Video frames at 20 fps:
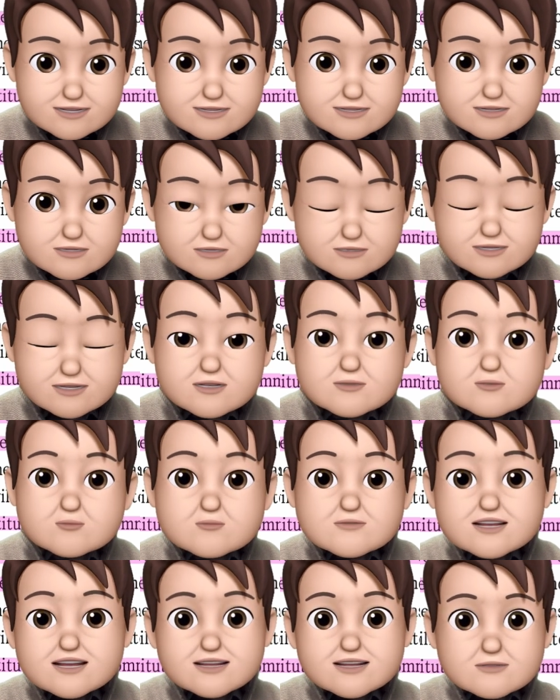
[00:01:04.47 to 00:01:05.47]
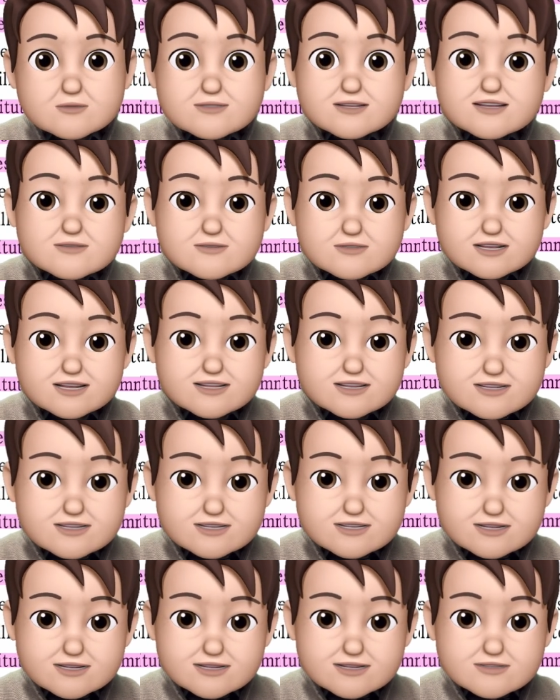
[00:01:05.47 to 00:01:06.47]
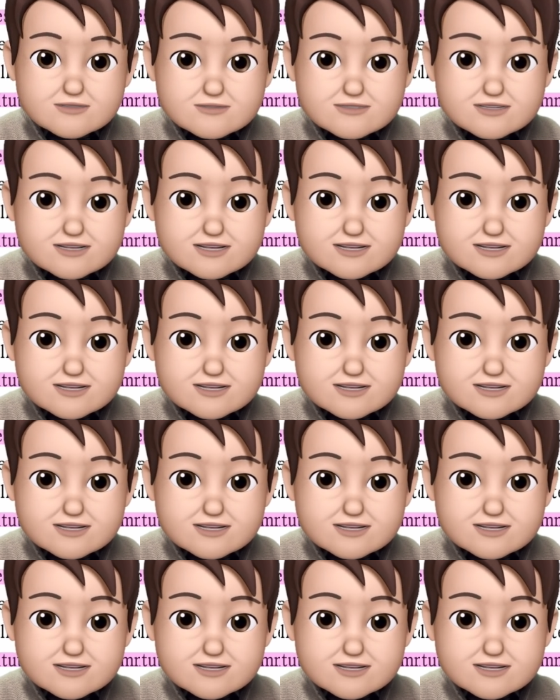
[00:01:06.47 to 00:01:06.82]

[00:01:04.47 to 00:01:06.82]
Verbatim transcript: 거야. 어, 이거 누구나 알고 있는 거겠지?